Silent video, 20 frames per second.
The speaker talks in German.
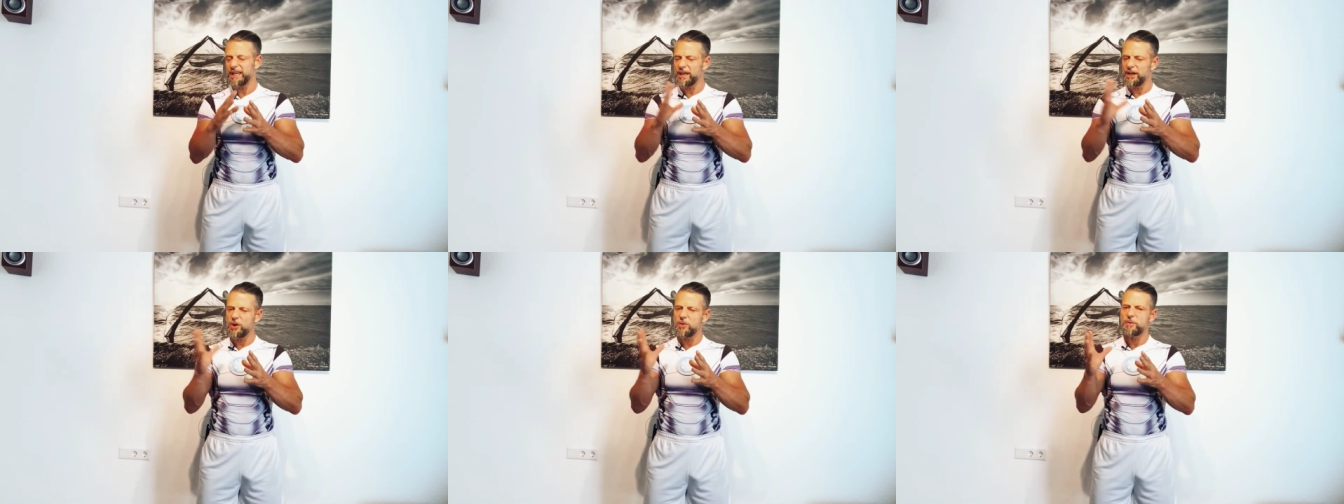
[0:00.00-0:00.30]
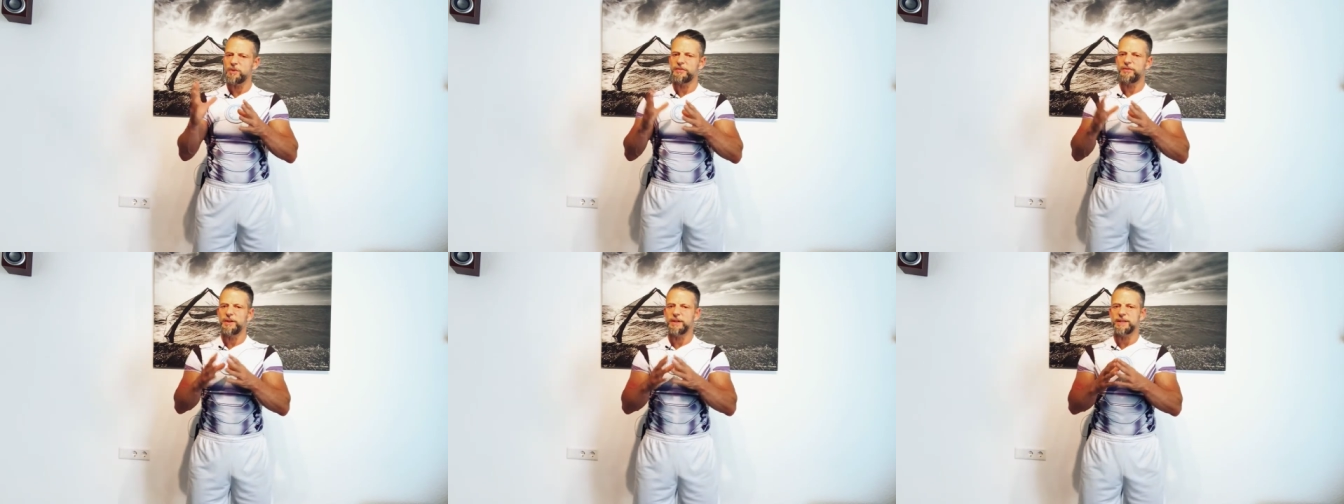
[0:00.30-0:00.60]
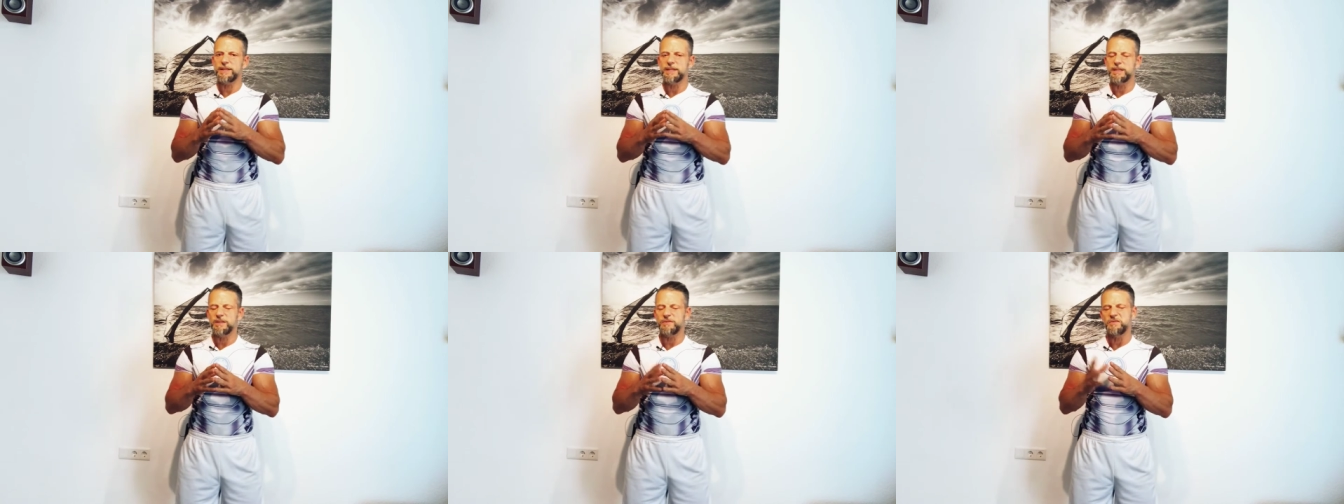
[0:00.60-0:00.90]
eher über
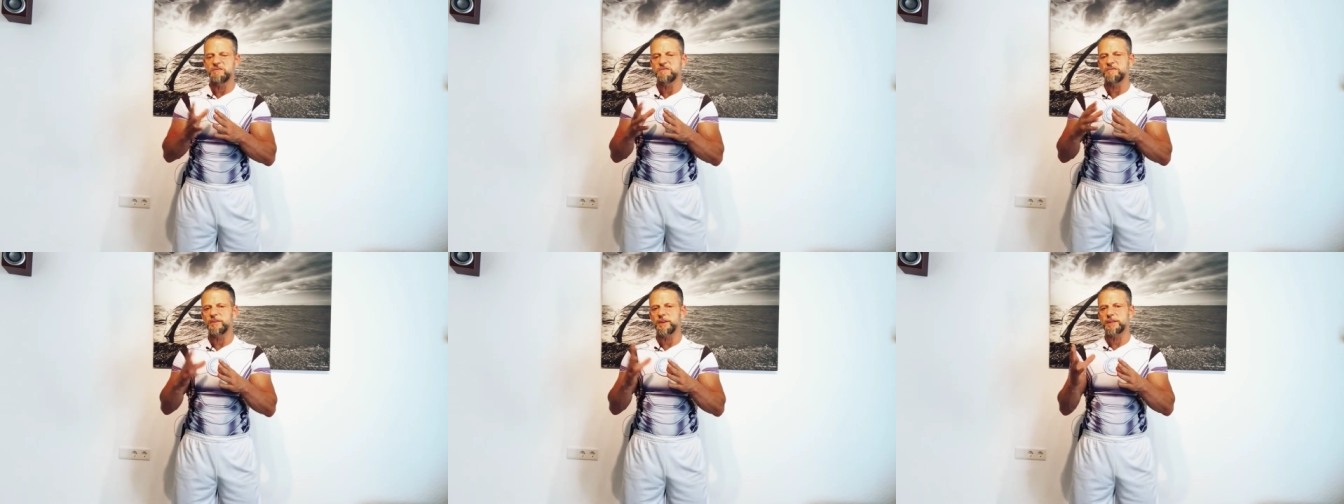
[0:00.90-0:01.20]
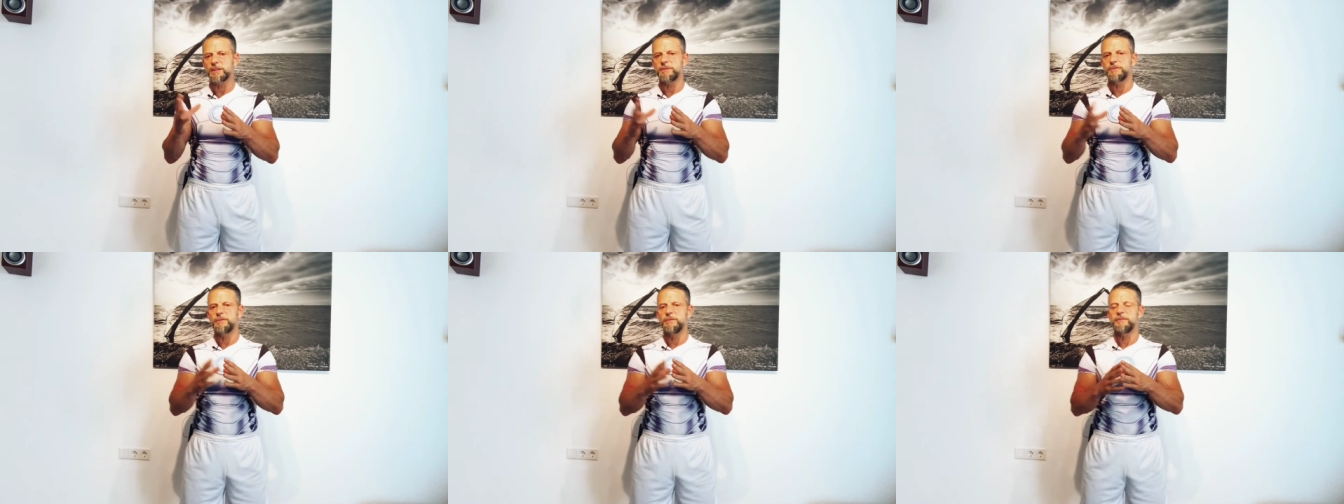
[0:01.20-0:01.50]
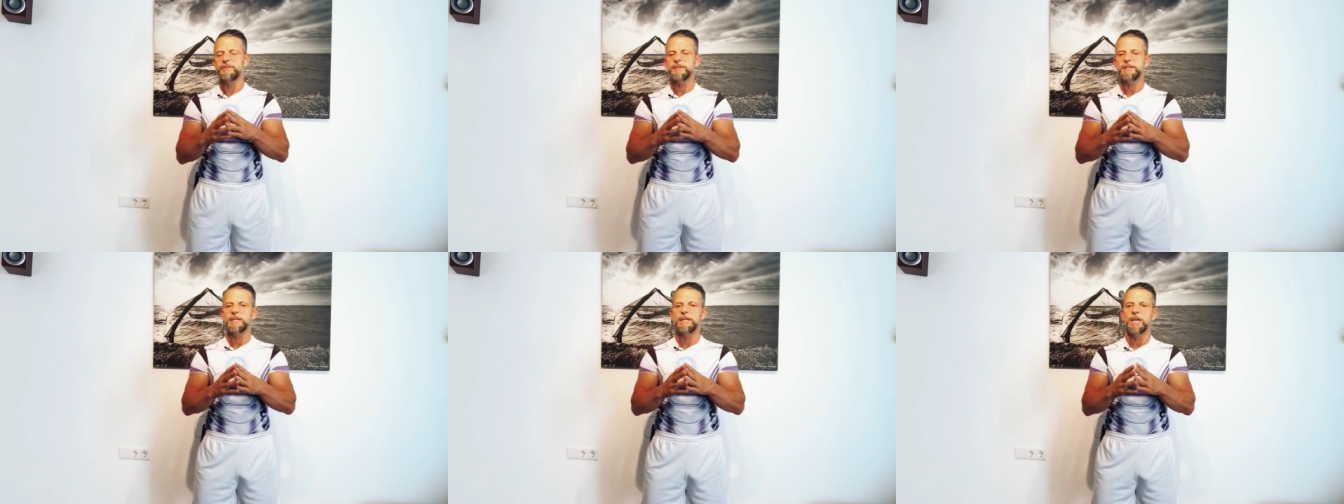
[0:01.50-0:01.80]
40, 45,
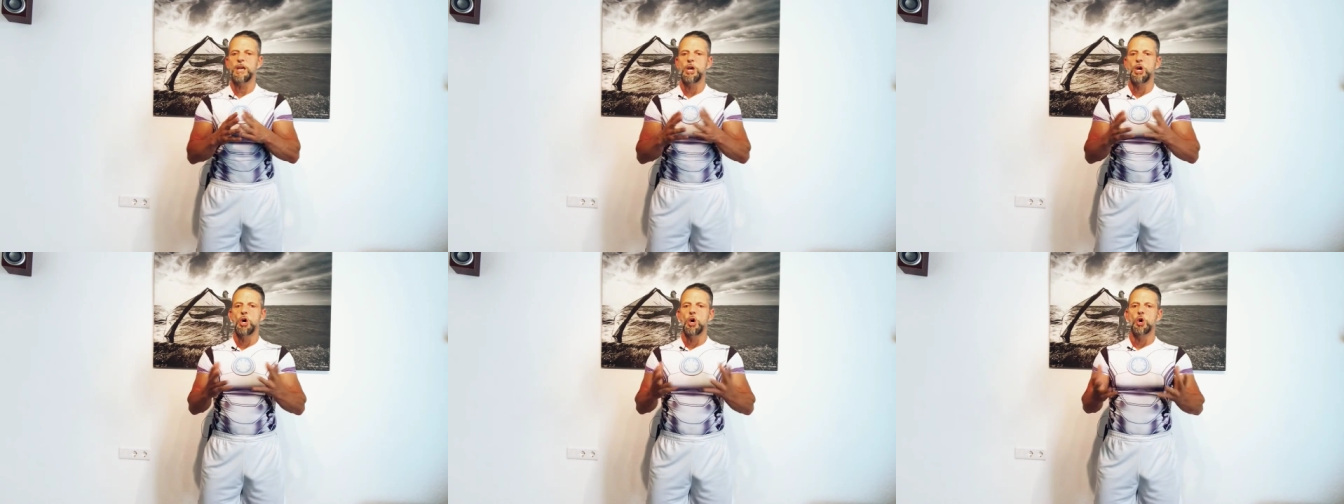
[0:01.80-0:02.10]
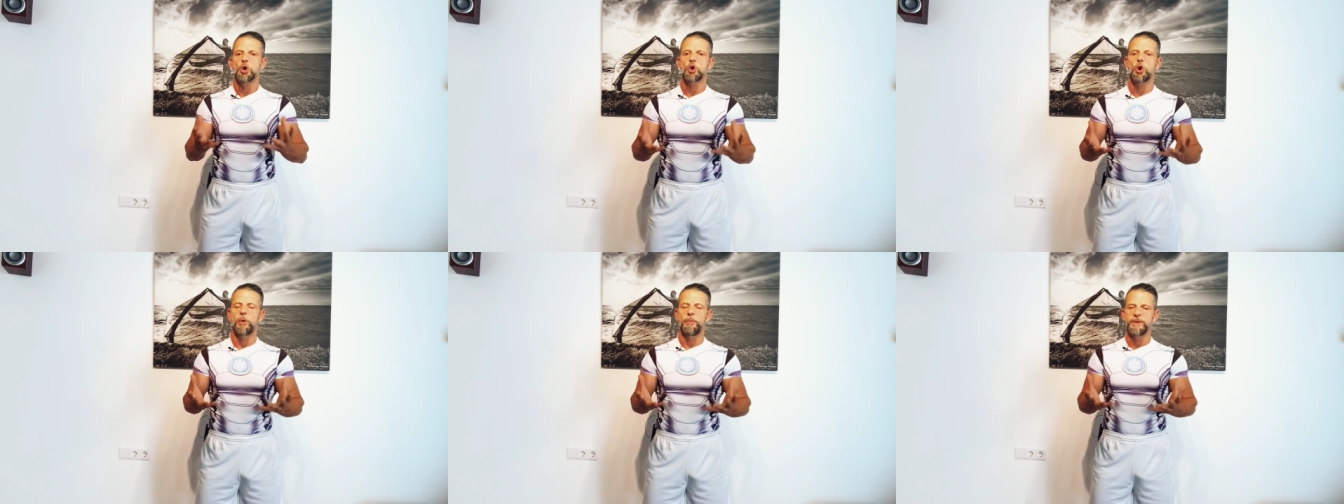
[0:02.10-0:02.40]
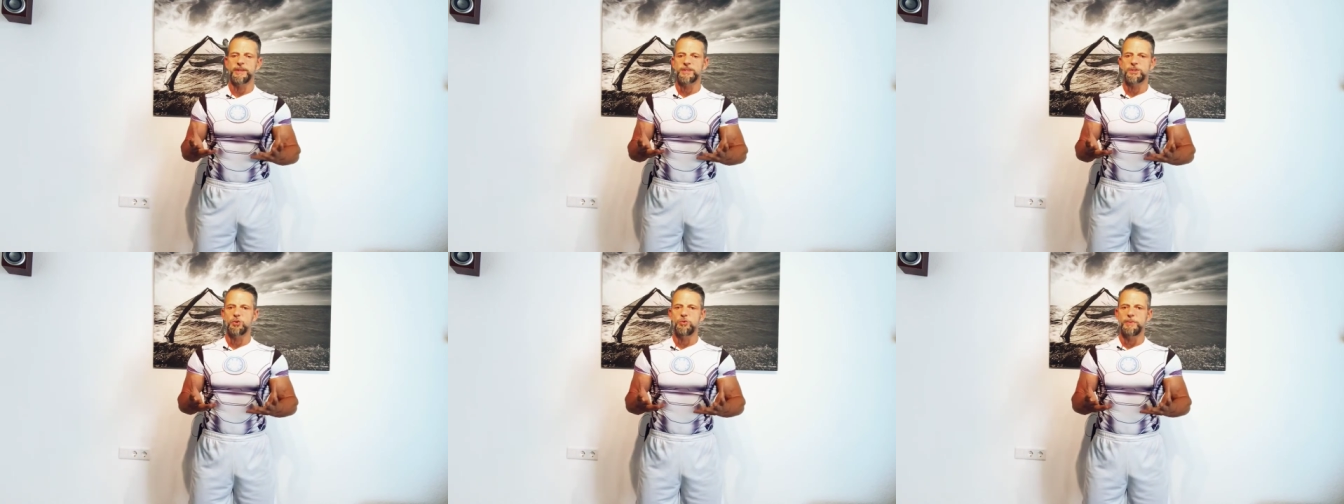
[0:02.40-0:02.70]
50
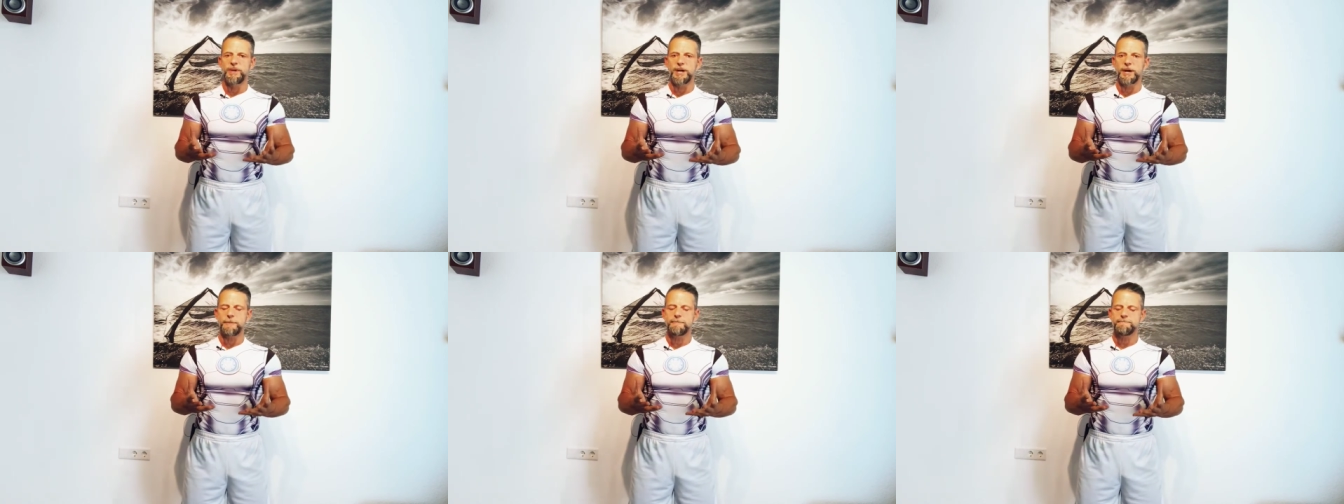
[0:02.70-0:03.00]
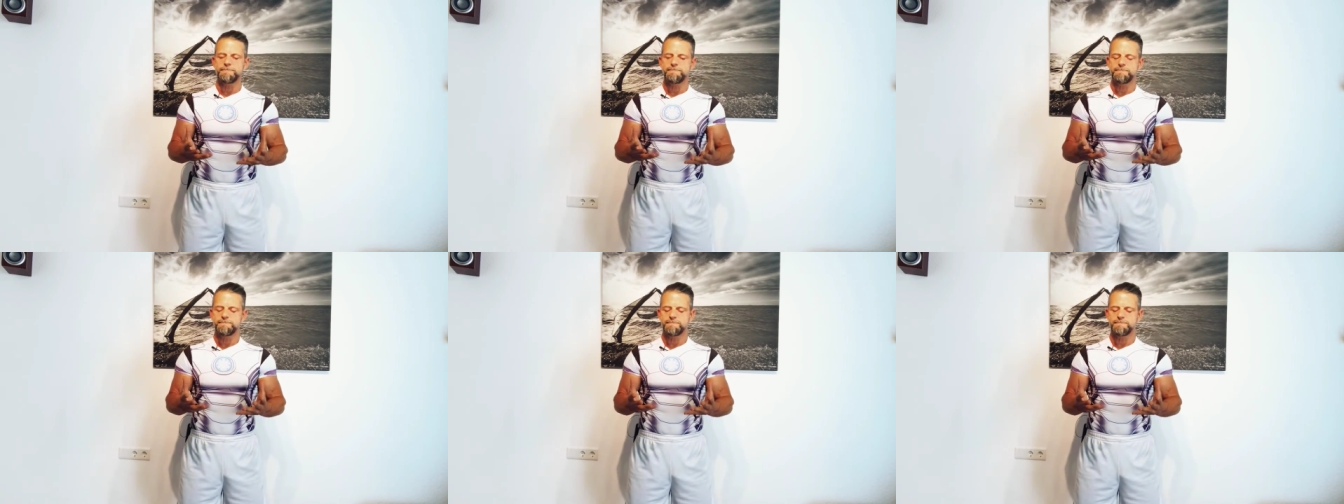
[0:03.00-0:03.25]
kommen zu mir,